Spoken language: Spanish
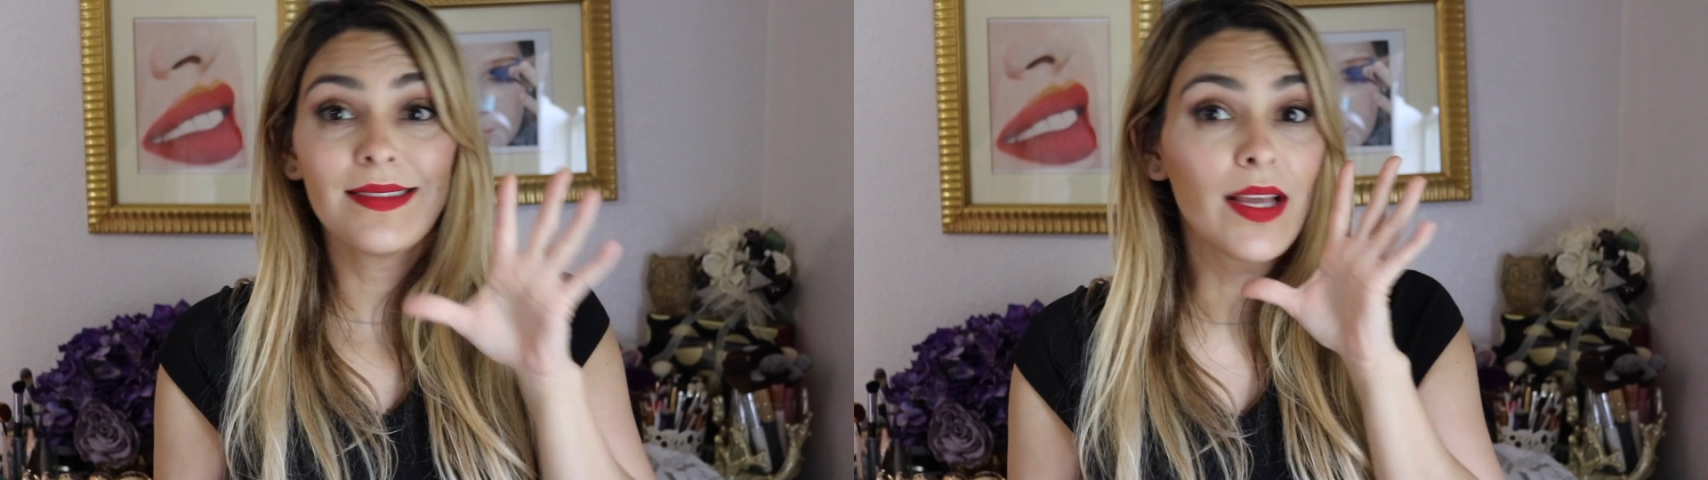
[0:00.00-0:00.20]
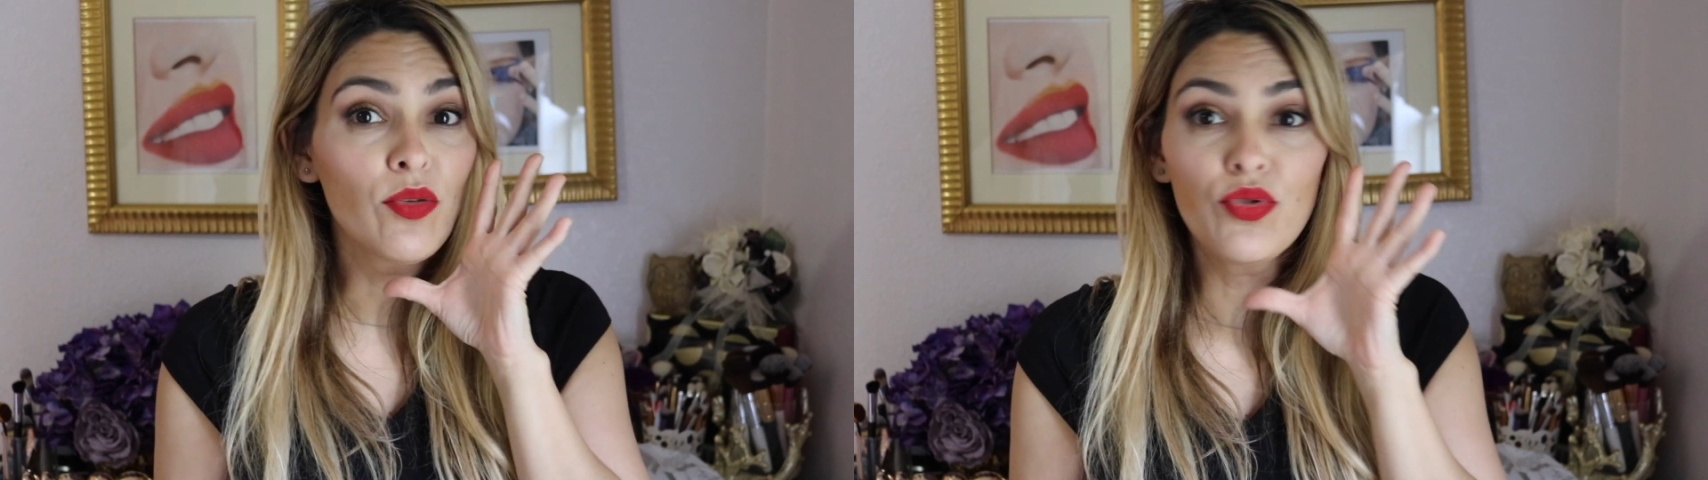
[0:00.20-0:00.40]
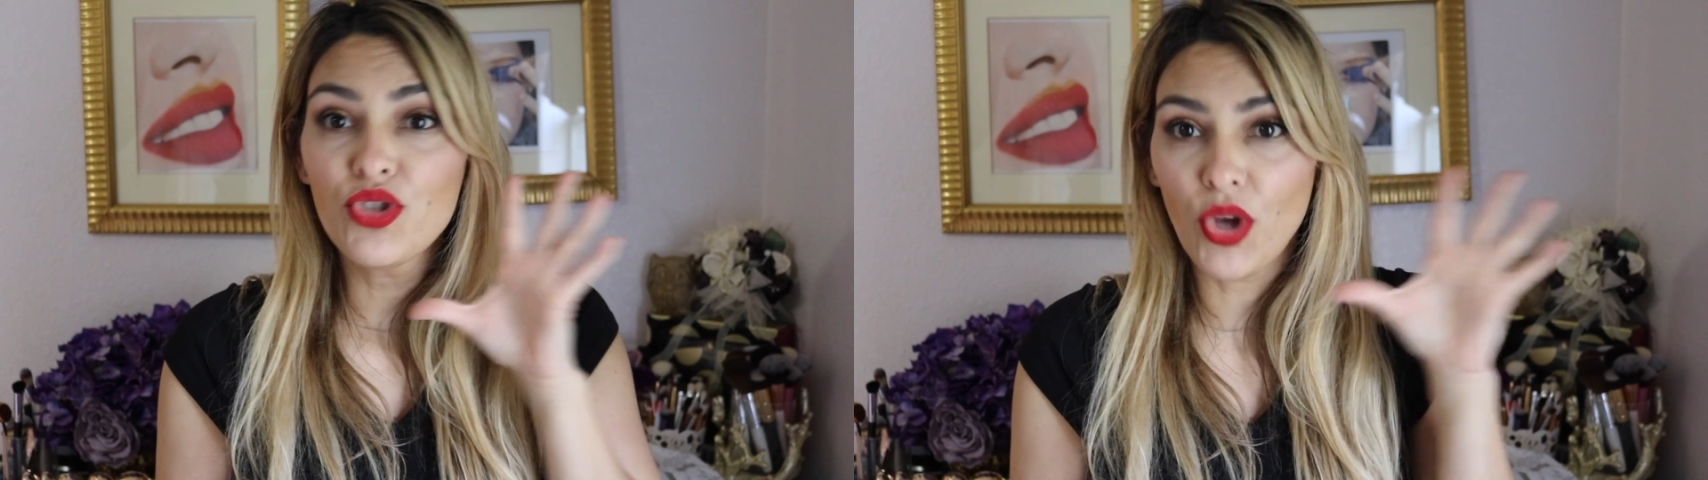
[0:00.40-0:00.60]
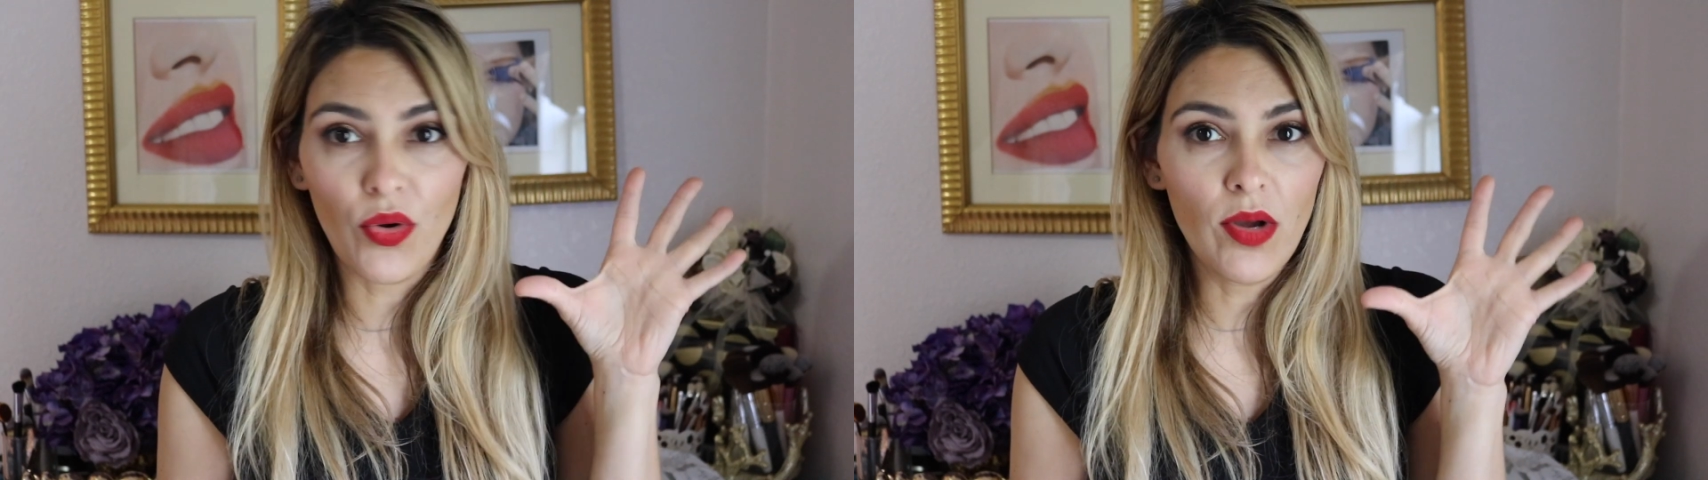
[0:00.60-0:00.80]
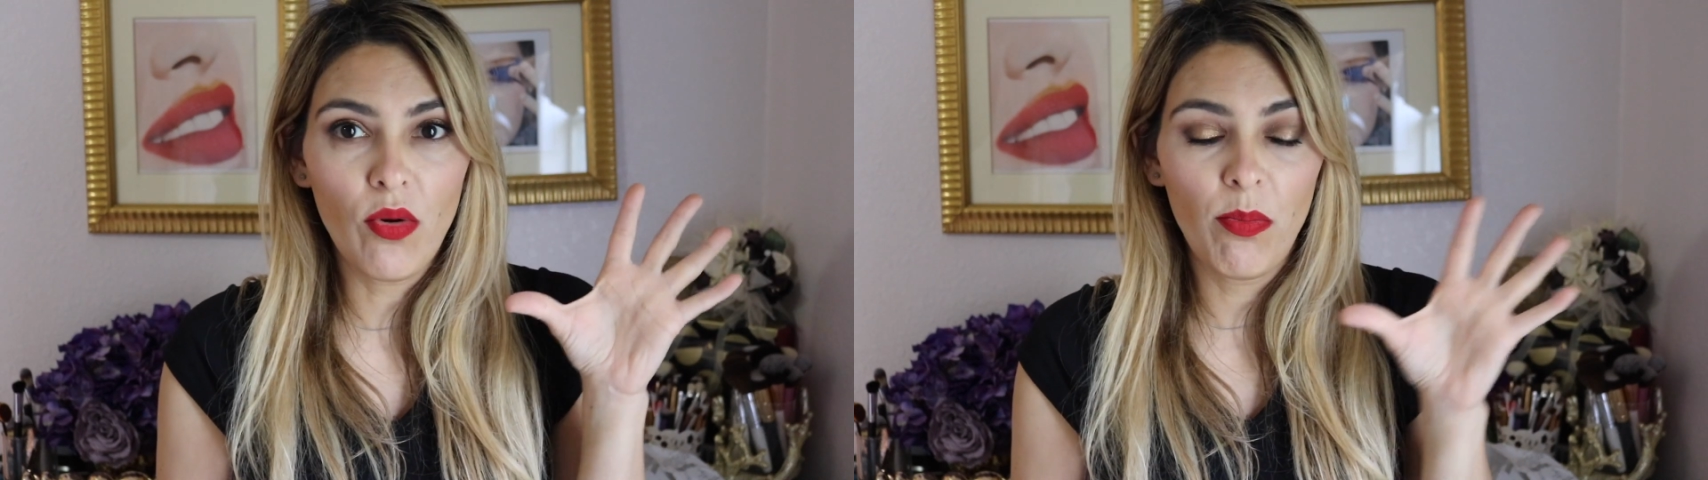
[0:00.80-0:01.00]
Tengo un
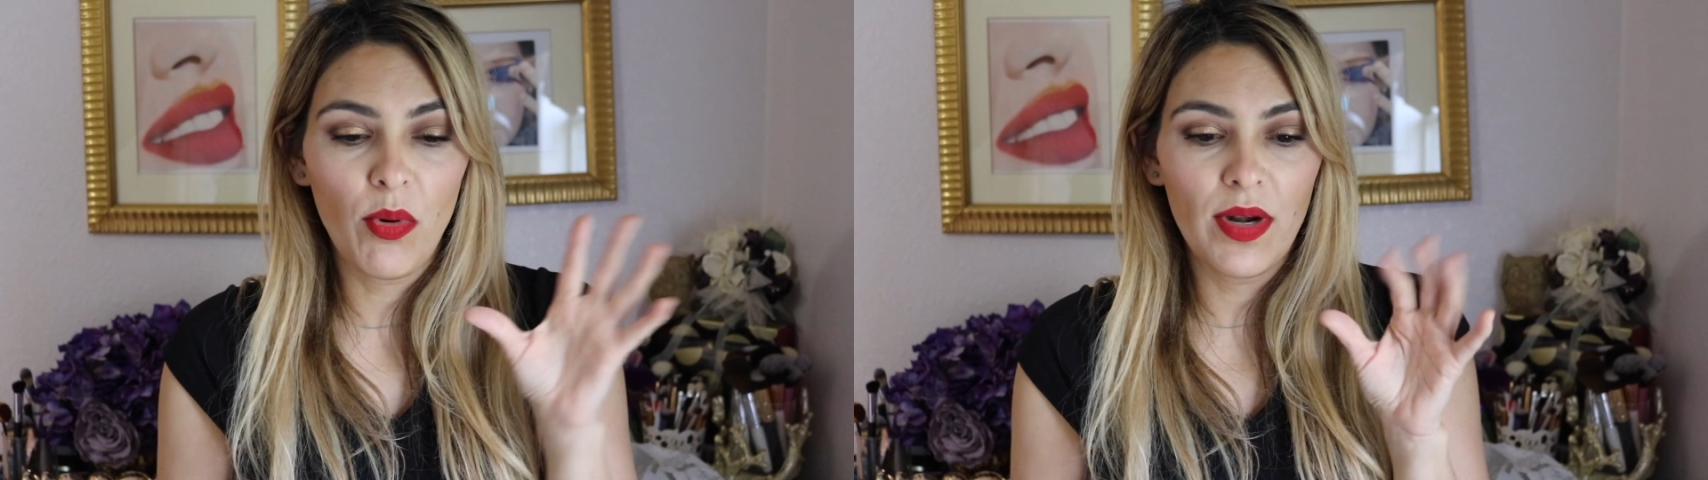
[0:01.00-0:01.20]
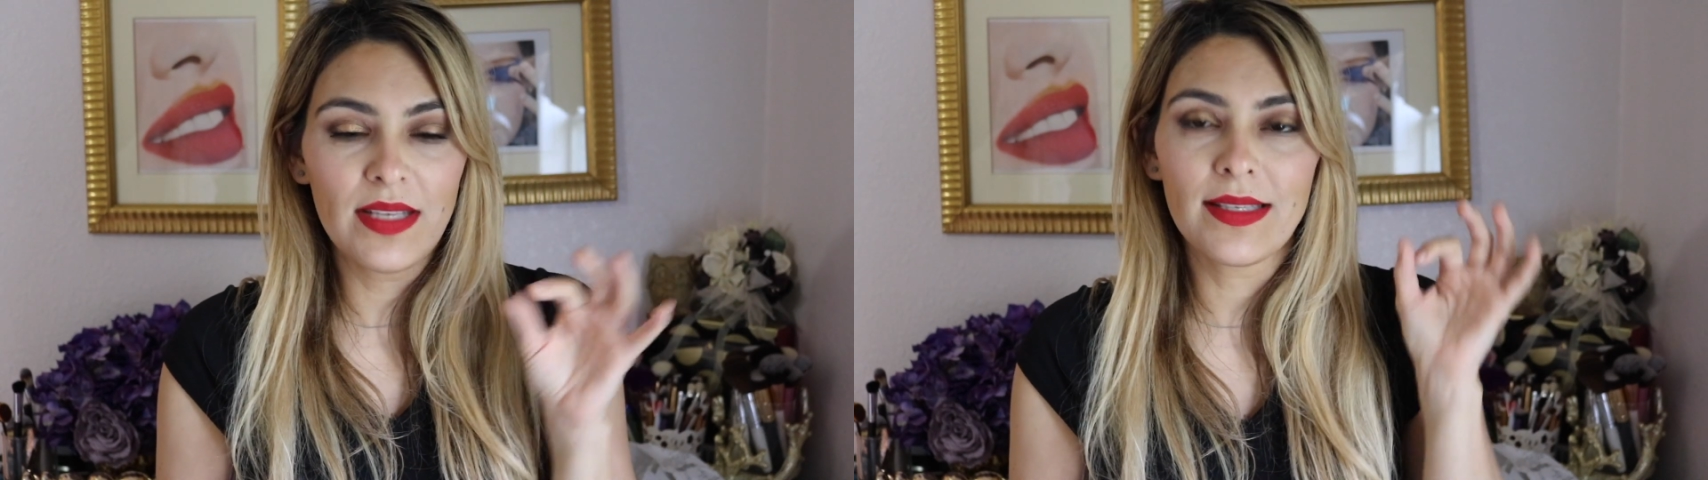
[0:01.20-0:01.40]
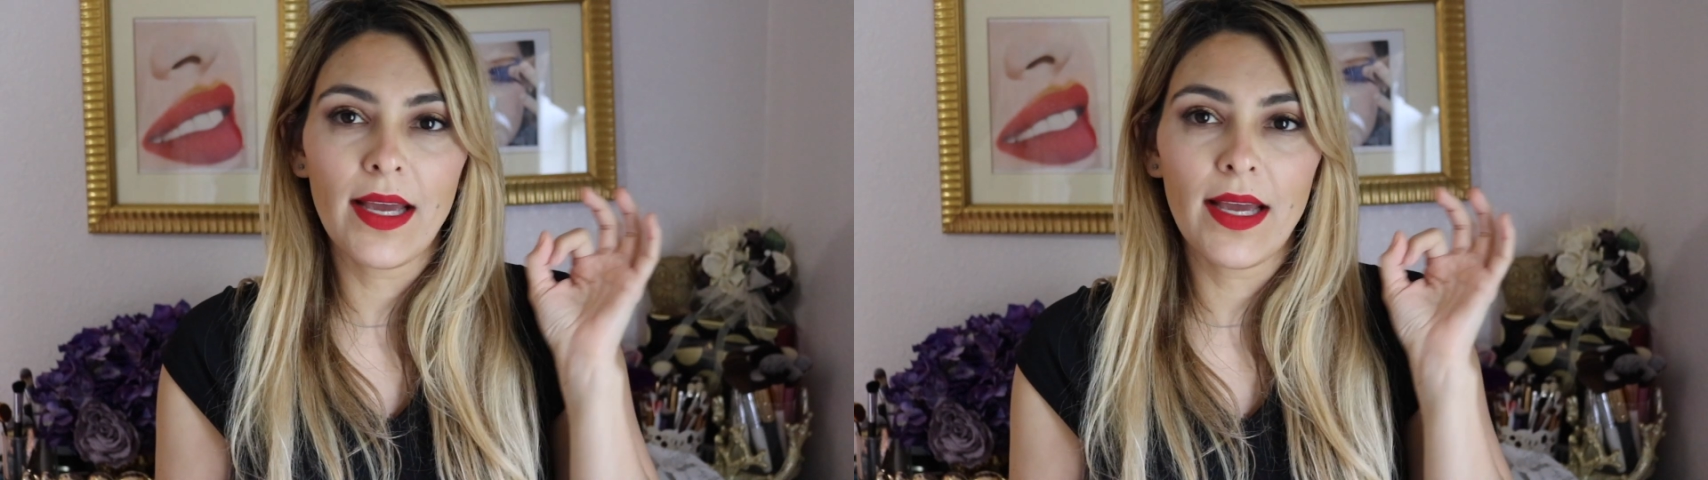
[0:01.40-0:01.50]
chorro de cupones